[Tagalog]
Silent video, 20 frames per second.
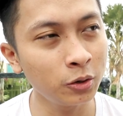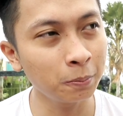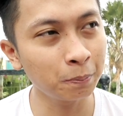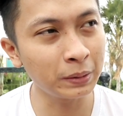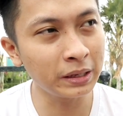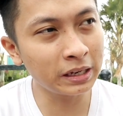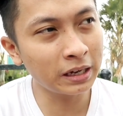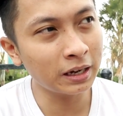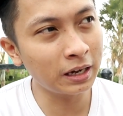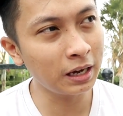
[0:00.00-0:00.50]
yun ang
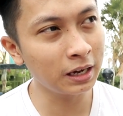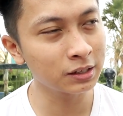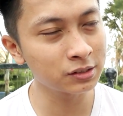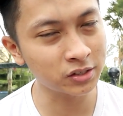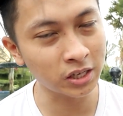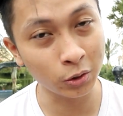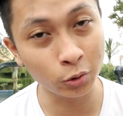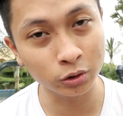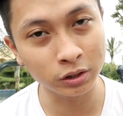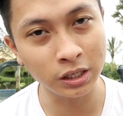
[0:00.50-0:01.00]
pinakang
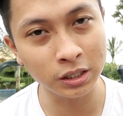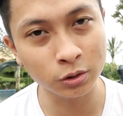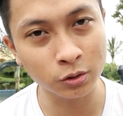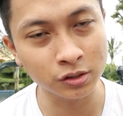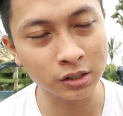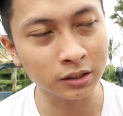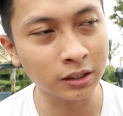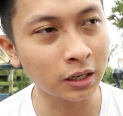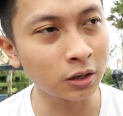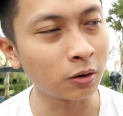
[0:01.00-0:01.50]
sagot dito
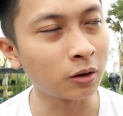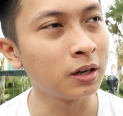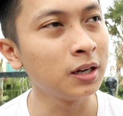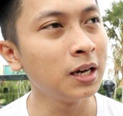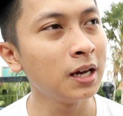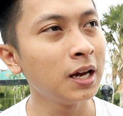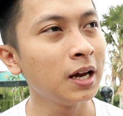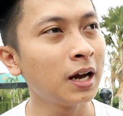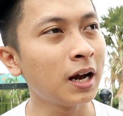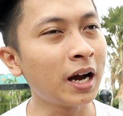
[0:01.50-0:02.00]
sa tanong.
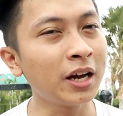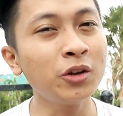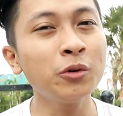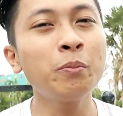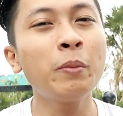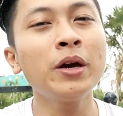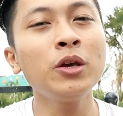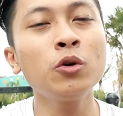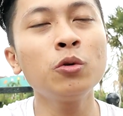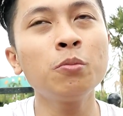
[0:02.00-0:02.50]
Ano
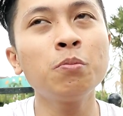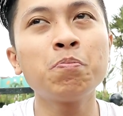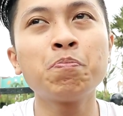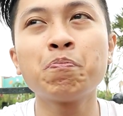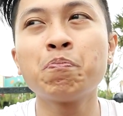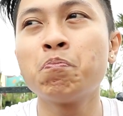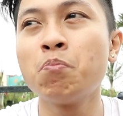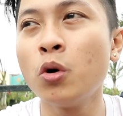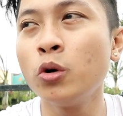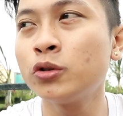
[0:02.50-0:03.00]
ba yung
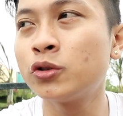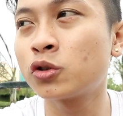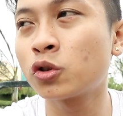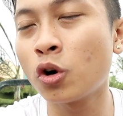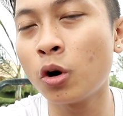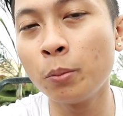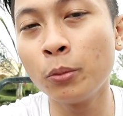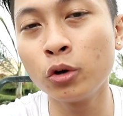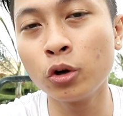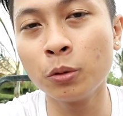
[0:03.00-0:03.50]
most
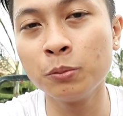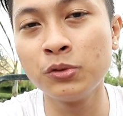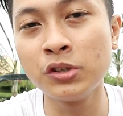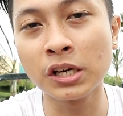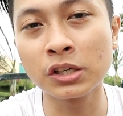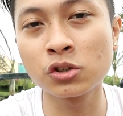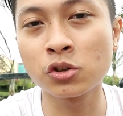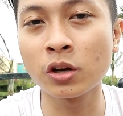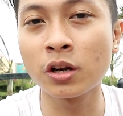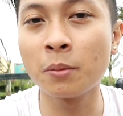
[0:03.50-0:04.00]
common
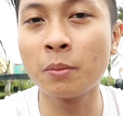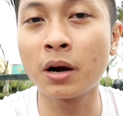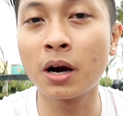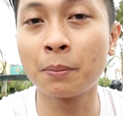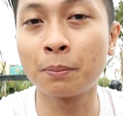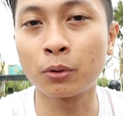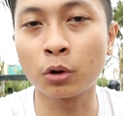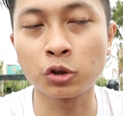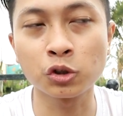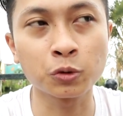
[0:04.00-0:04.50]
objection ng
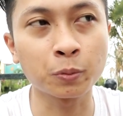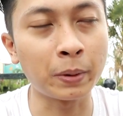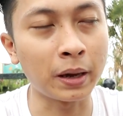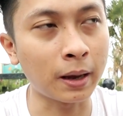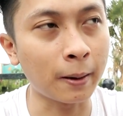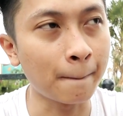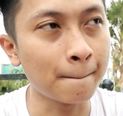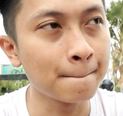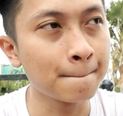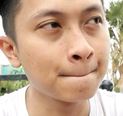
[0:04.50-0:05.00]
mga
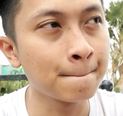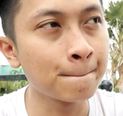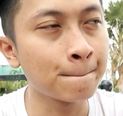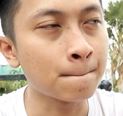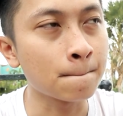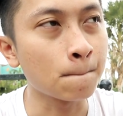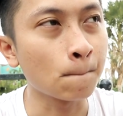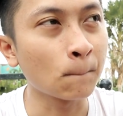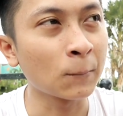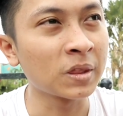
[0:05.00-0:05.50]
prospect?
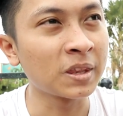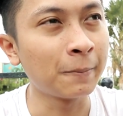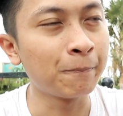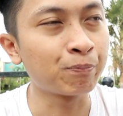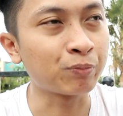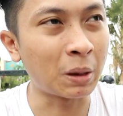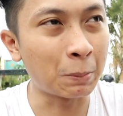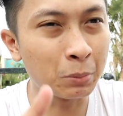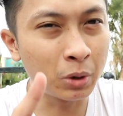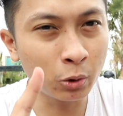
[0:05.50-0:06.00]

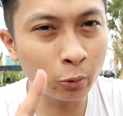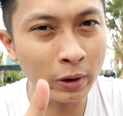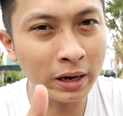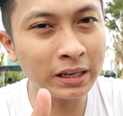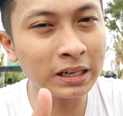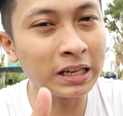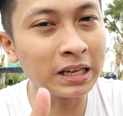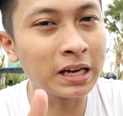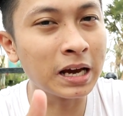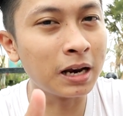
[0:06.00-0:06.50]
Number
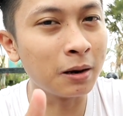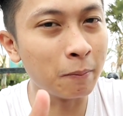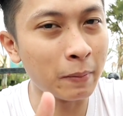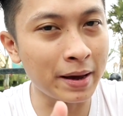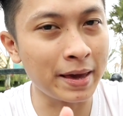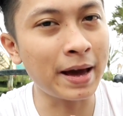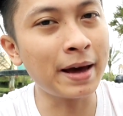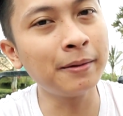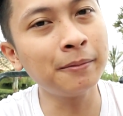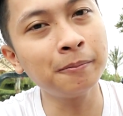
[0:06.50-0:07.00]
one, legal ba
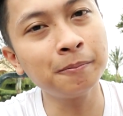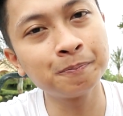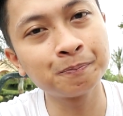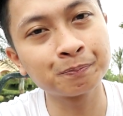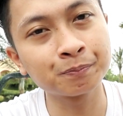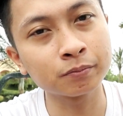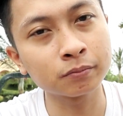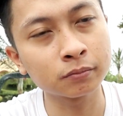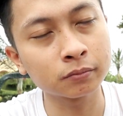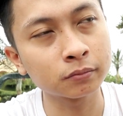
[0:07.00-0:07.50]
yan?
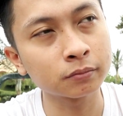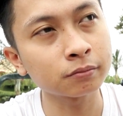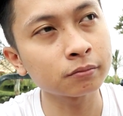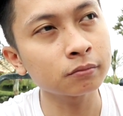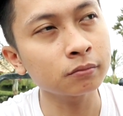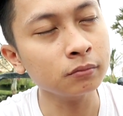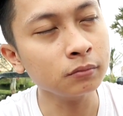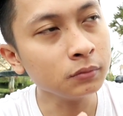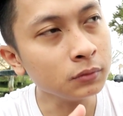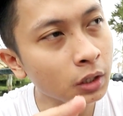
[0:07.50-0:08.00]

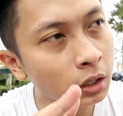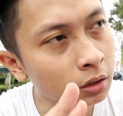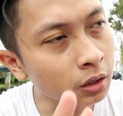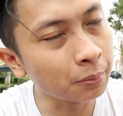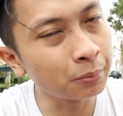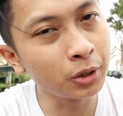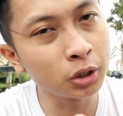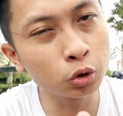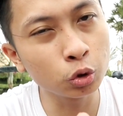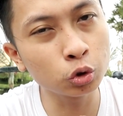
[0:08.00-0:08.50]

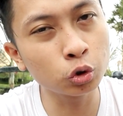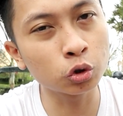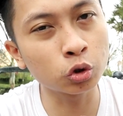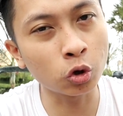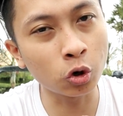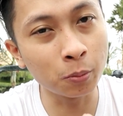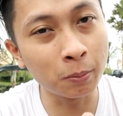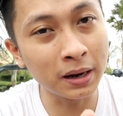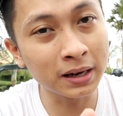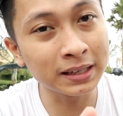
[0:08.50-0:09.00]
Number two,
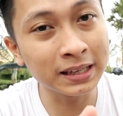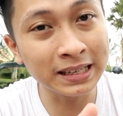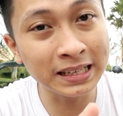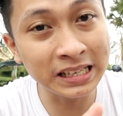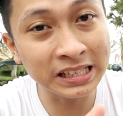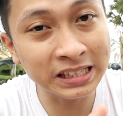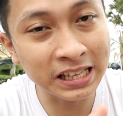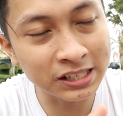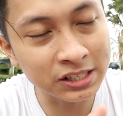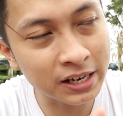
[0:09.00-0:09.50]
totoo bang
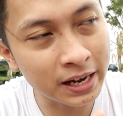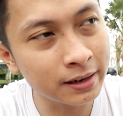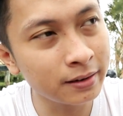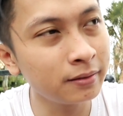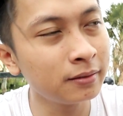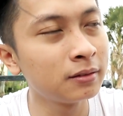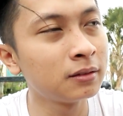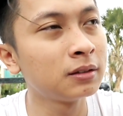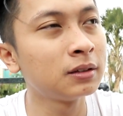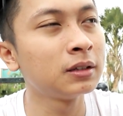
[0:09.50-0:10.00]
kikita
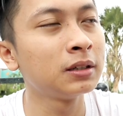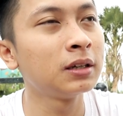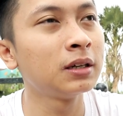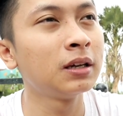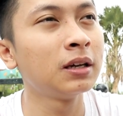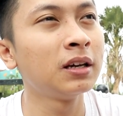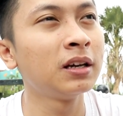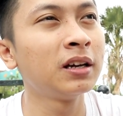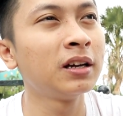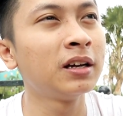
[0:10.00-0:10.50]
dyan?
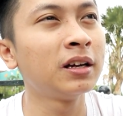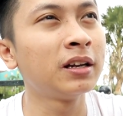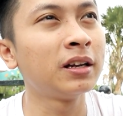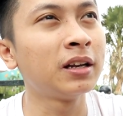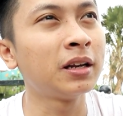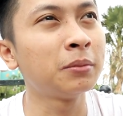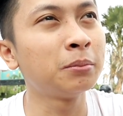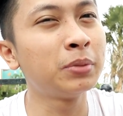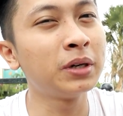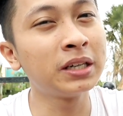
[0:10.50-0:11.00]

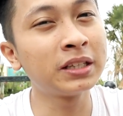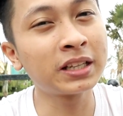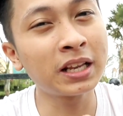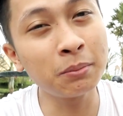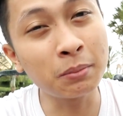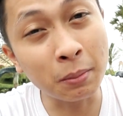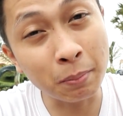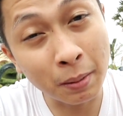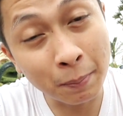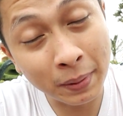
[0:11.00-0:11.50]
Number
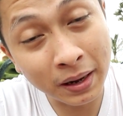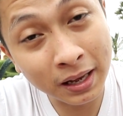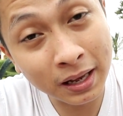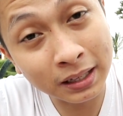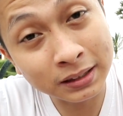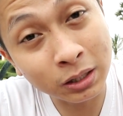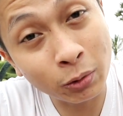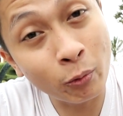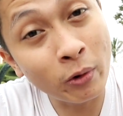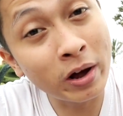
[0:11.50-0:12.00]
three,
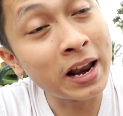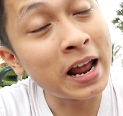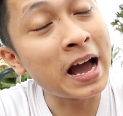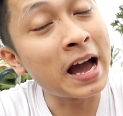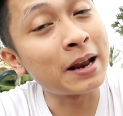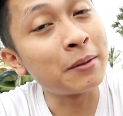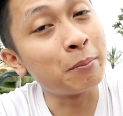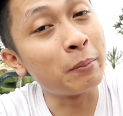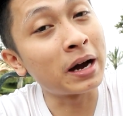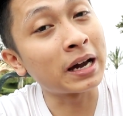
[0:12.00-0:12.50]

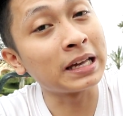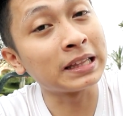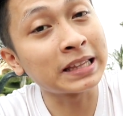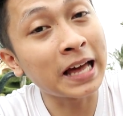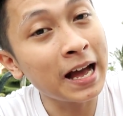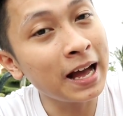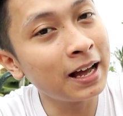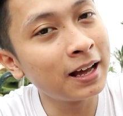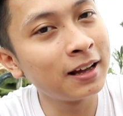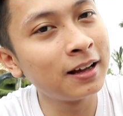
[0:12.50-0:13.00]
mapapagkatiwalaan ba
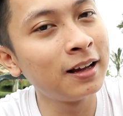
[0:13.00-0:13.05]
kita?